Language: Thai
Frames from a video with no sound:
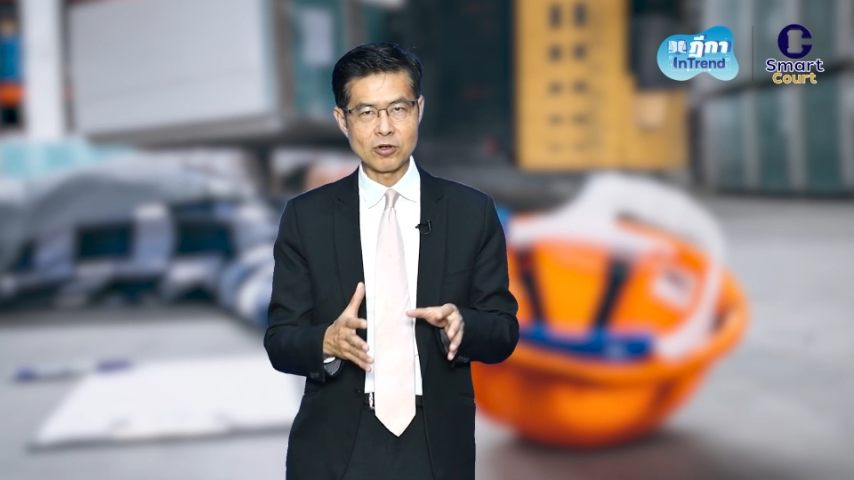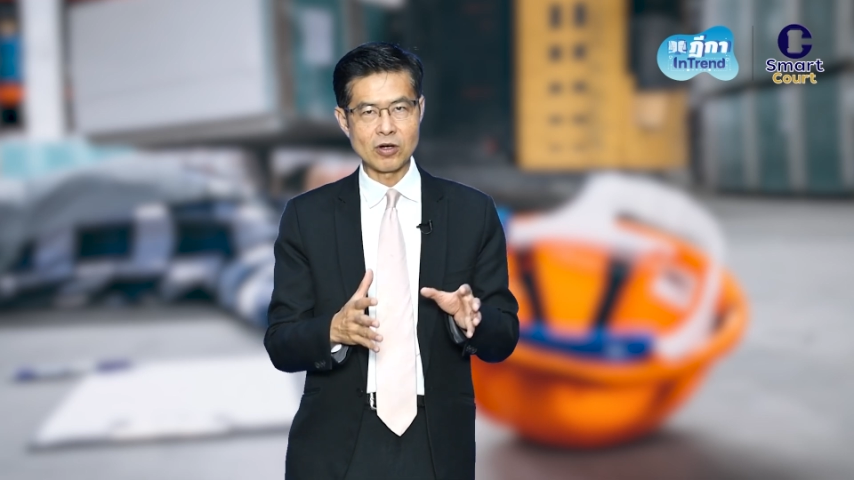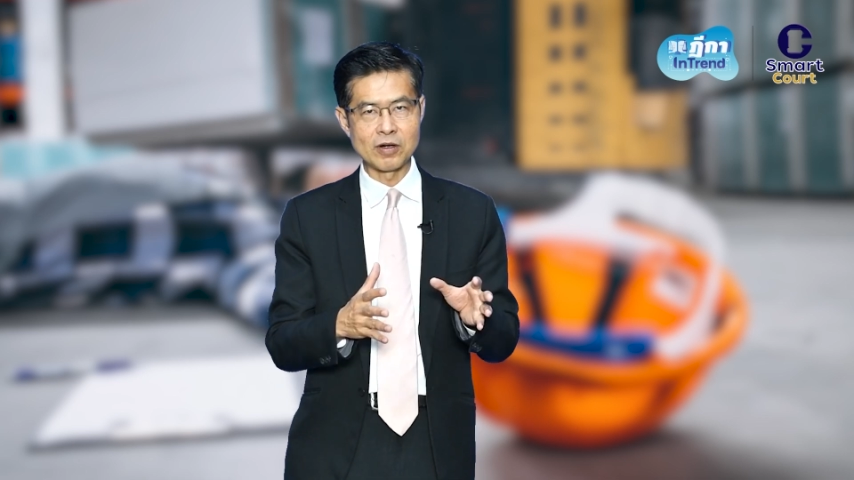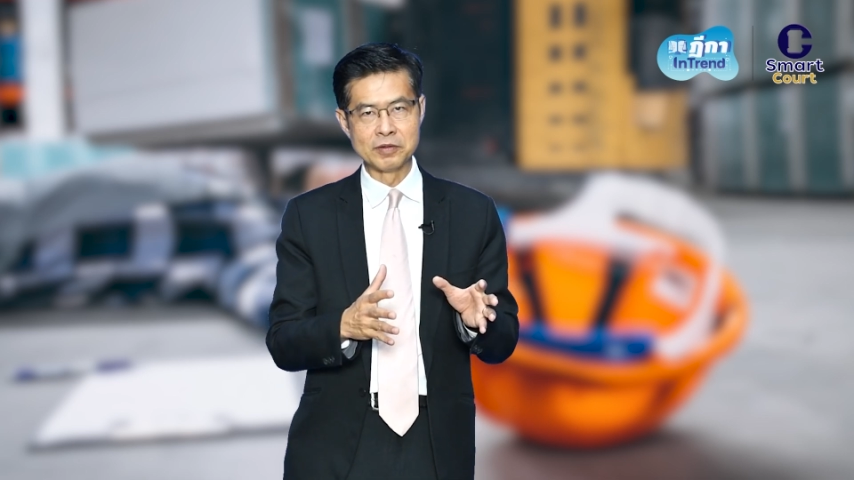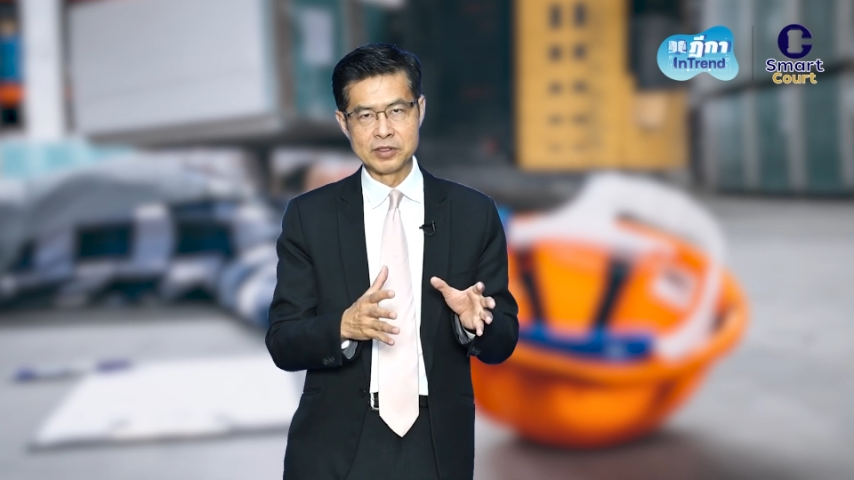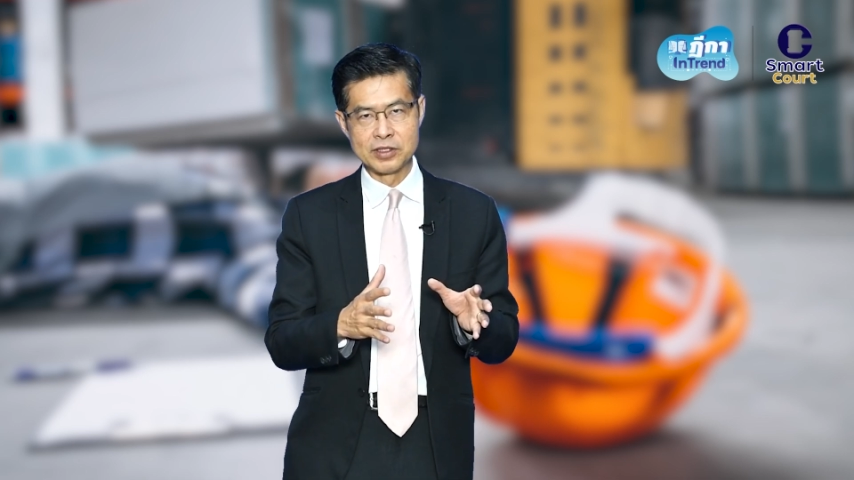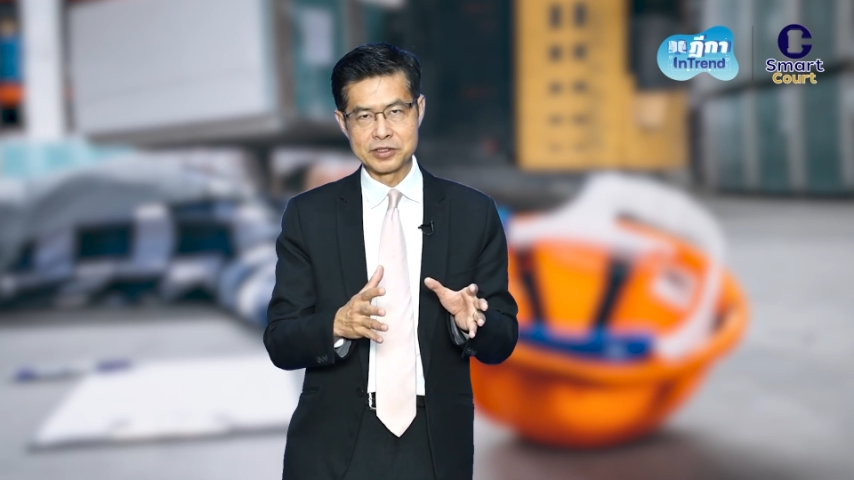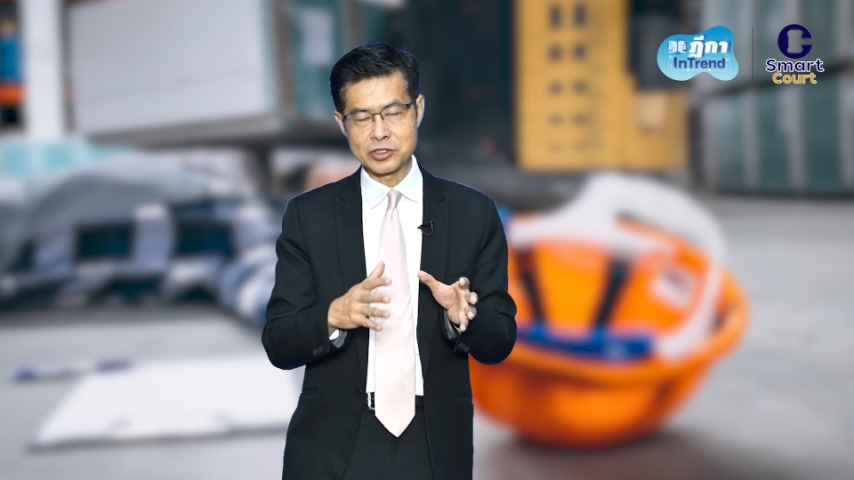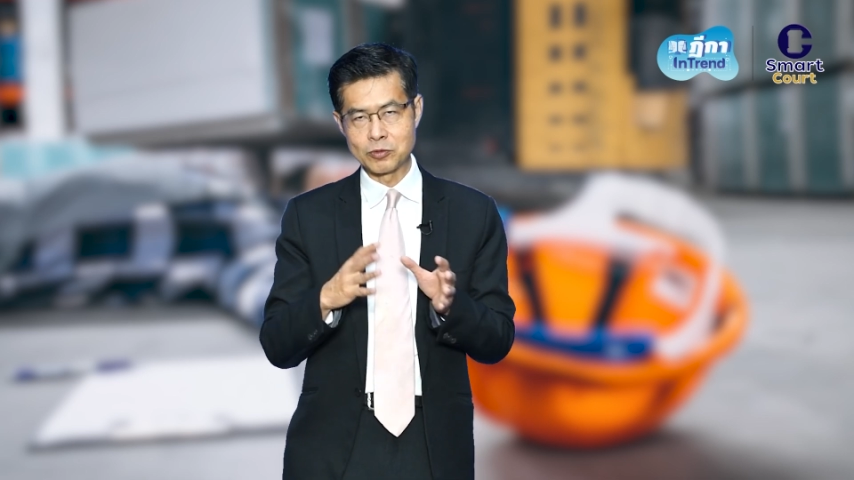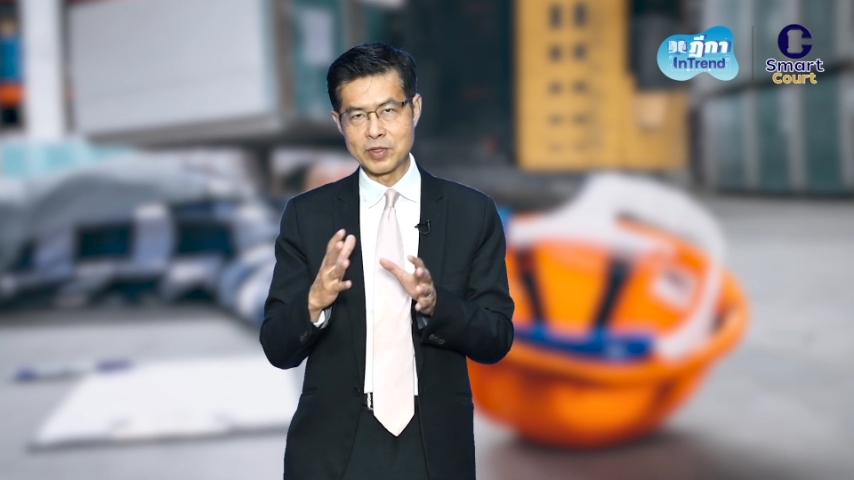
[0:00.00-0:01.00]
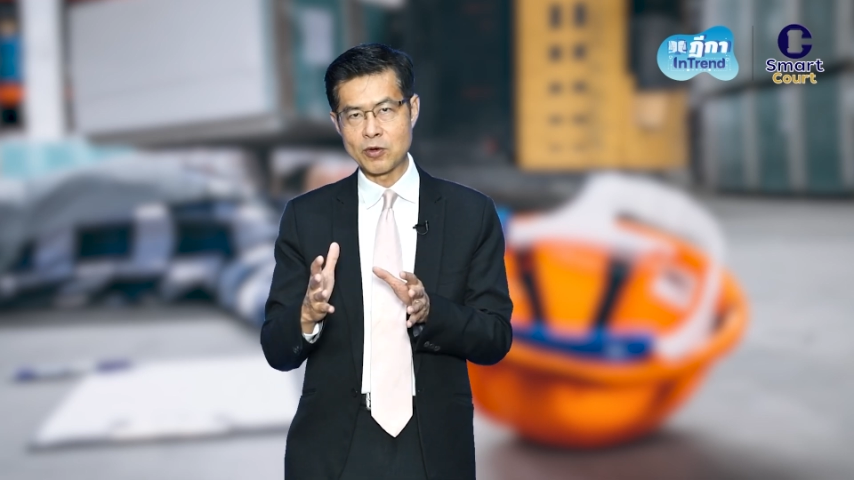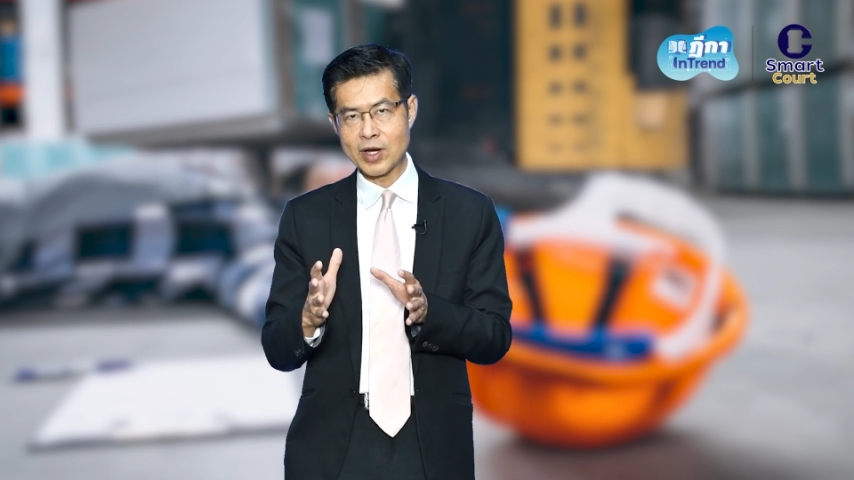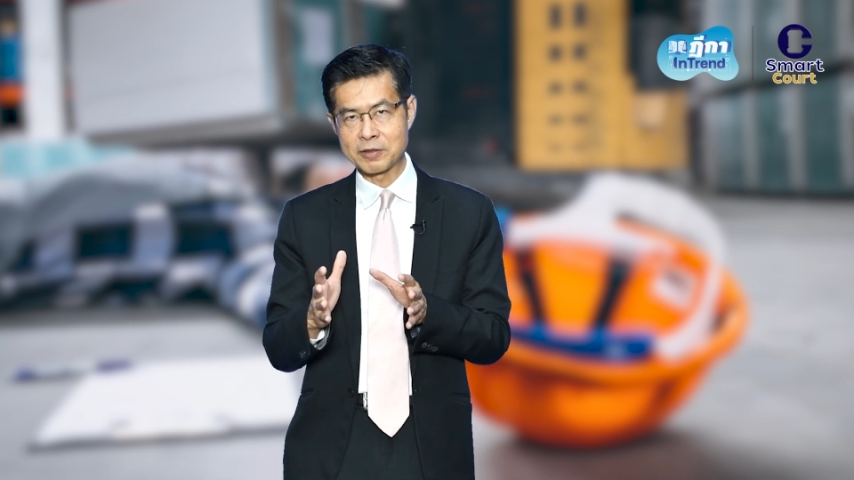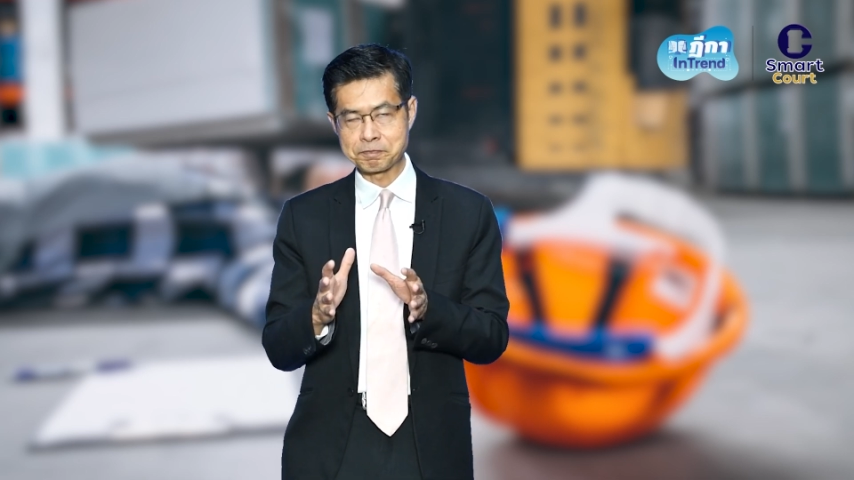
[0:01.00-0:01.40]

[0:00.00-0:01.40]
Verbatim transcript: ก็สรุปได้ว่า